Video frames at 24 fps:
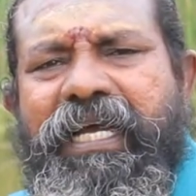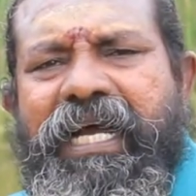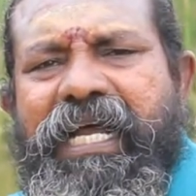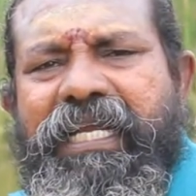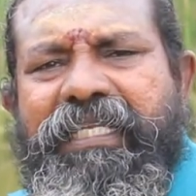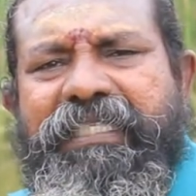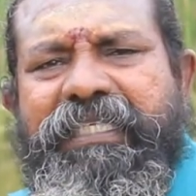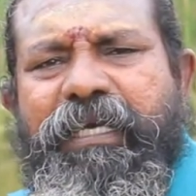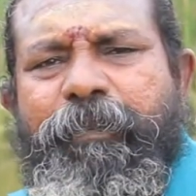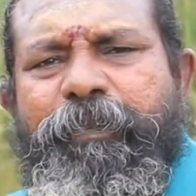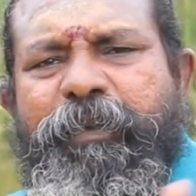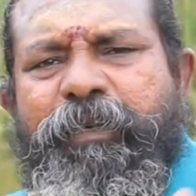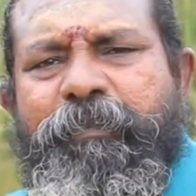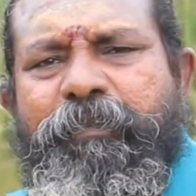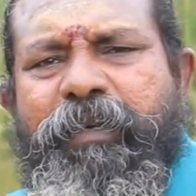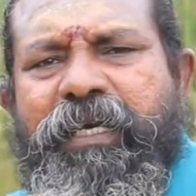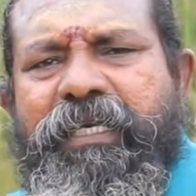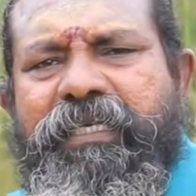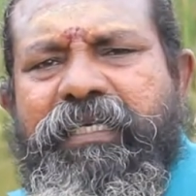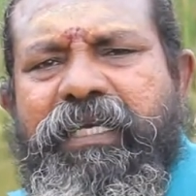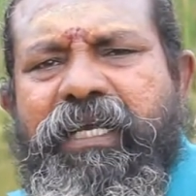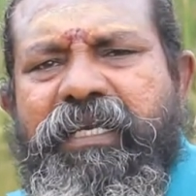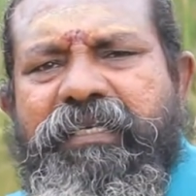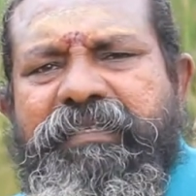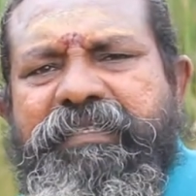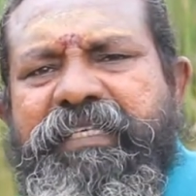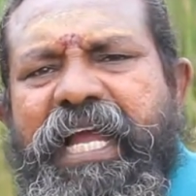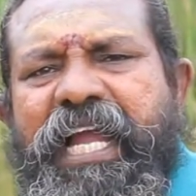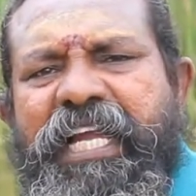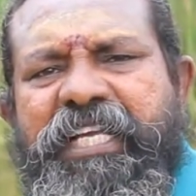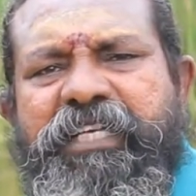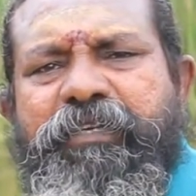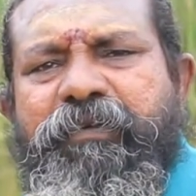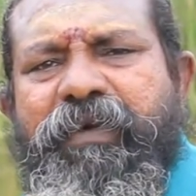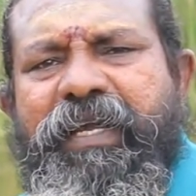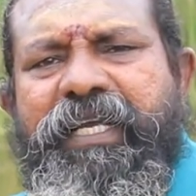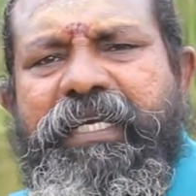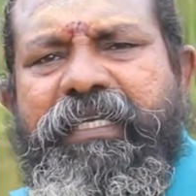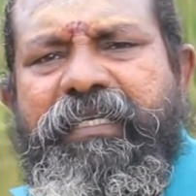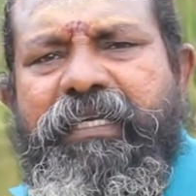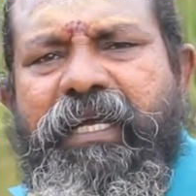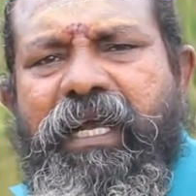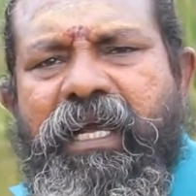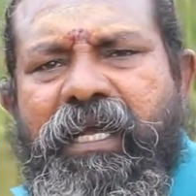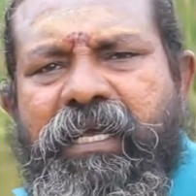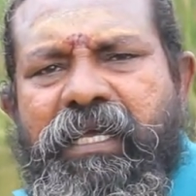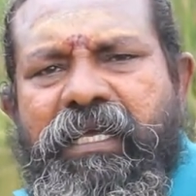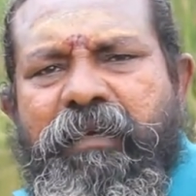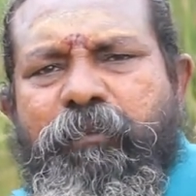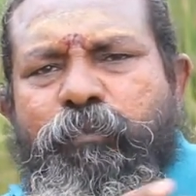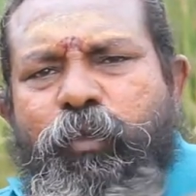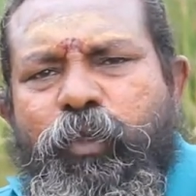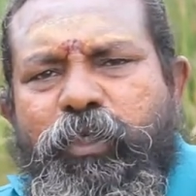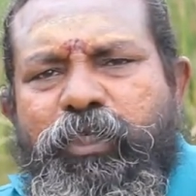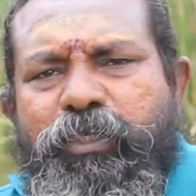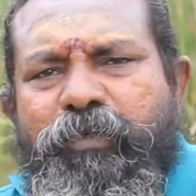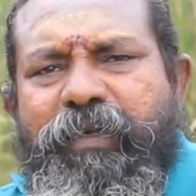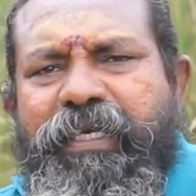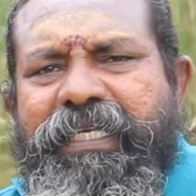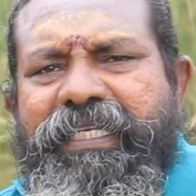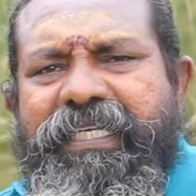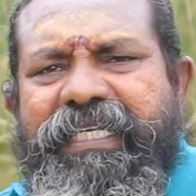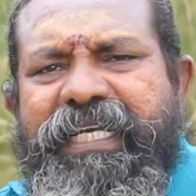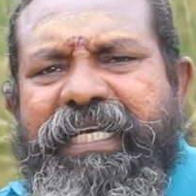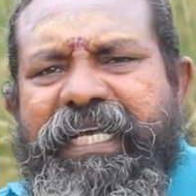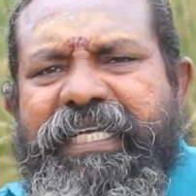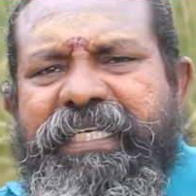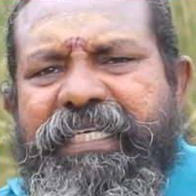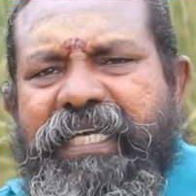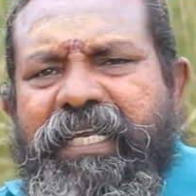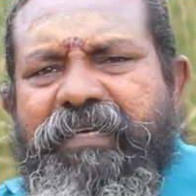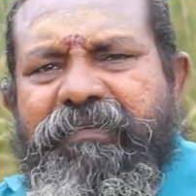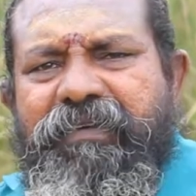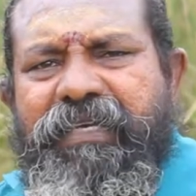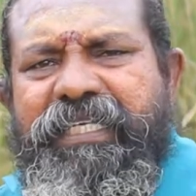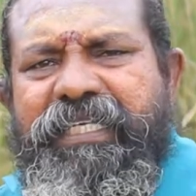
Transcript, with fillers: அதுக்கப்புறம் பாருங்கள் நீங்கள் ஆக்டிவ் ஆகிடுங்க மூட்டு வலி கை கால் வலி